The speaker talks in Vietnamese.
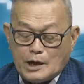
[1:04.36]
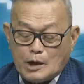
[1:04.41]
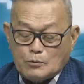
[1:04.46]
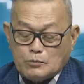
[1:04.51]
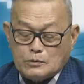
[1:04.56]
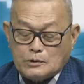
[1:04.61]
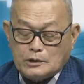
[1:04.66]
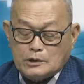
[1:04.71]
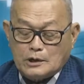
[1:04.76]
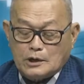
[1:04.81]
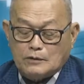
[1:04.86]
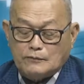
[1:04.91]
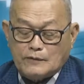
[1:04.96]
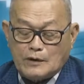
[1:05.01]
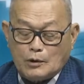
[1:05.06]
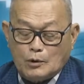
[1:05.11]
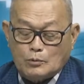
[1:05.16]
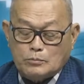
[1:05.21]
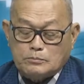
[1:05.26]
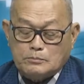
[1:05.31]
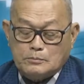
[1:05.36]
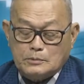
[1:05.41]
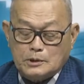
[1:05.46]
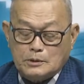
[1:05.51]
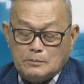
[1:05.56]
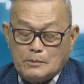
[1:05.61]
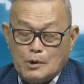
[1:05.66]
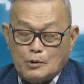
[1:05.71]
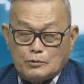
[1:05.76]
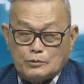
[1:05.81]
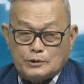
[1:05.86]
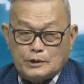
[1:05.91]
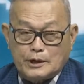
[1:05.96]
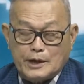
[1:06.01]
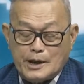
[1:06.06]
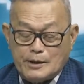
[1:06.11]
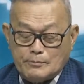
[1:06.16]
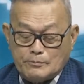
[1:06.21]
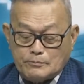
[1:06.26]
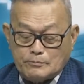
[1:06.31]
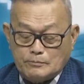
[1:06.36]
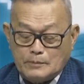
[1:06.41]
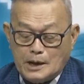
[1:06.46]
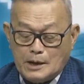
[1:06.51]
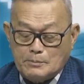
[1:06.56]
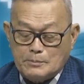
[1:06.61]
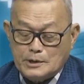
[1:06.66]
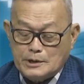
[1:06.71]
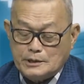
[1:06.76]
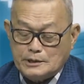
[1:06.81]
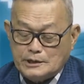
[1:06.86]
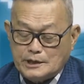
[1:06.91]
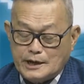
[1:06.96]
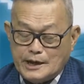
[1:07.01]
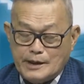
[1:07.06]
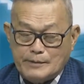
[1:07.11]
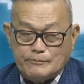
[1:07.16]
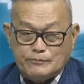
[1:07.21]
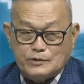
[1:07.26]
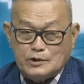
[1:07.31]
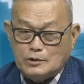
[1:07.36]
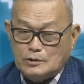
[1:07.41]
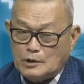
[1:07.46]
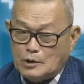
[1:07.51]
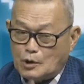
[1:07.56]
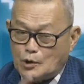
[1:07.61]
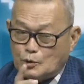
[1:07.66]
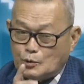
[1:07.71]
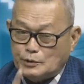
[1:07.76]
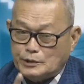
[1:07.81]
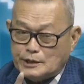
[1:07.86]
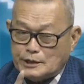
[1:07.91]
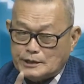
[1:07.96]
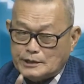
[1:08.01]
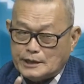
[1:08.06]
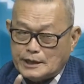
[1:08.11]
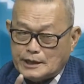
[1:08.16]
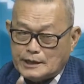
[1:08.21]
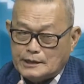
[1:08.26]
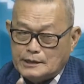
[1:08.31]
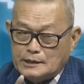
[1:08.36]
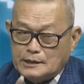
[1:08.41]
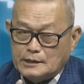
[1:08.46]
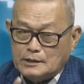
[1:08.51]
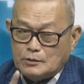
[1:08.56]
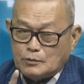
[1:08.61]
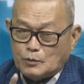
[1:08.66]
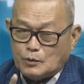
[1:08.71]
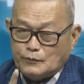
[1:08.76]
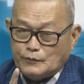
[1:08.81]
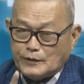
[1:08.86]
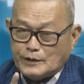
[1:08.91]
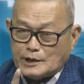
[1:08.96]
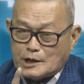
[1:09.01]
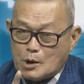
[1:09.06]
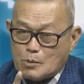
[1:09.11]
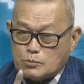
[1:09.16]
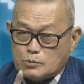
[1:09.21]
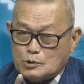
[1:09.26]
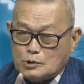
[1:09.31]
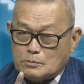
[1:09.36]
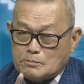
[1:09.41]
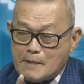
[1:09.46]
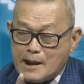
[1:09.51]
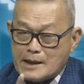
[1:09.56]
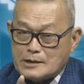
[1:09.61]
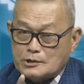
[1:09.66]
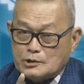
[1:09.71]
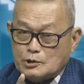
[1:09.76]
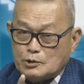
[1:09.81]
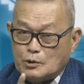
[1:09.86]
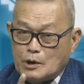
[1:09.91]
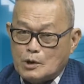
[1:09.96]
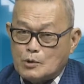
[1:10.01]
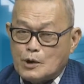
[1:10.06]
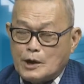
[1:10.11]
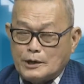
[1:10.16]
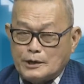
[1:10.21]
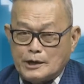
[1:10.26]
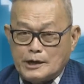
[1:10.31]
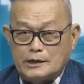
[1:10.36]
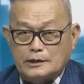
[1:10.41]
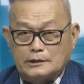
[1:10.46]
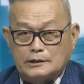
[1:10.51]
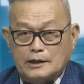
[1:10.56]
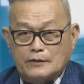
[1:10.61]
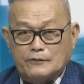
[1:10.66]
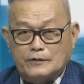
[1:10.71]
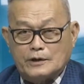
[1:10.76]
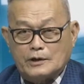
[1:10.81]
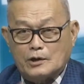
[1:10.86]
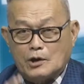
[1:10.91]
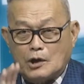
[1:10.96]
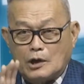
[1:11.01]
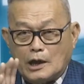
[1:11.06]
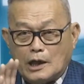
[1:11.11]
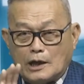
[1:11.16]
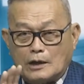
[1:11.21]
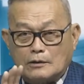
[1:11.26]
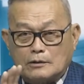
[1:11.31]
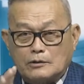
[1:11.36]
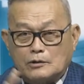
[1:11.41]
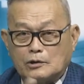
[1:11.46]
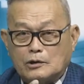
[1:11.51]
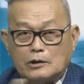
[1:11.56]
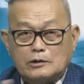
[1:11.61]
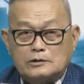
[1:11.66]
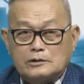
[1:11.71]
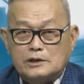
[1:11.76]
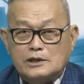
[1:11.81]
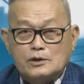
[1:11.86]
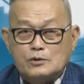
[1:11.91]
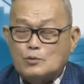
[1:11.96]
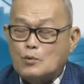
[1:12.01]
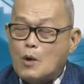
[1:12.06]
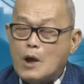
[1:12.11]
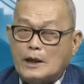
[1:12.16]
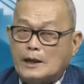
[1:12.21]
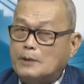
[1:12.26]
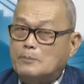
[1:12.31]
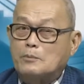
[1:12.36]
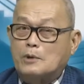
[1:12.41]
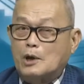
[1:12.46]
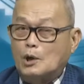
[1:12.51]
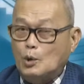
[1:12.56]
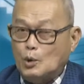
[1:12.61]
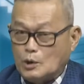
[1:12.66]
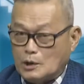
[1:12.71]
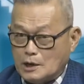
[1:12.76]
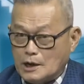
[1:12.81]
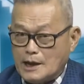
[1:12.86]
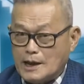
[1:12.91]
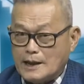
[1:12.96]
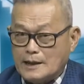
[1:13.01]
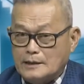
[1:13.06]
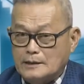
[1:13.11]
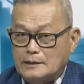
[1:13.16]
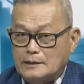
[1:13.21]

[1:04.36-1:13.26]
đóng cửa vào lúc 11 giờ đêm, à giờ đêm, xin lỗi quý vị nha. Quý vị không được bán rượu ở ngoài trời tại vì cái đó là nó liên quan đến một cái luật khác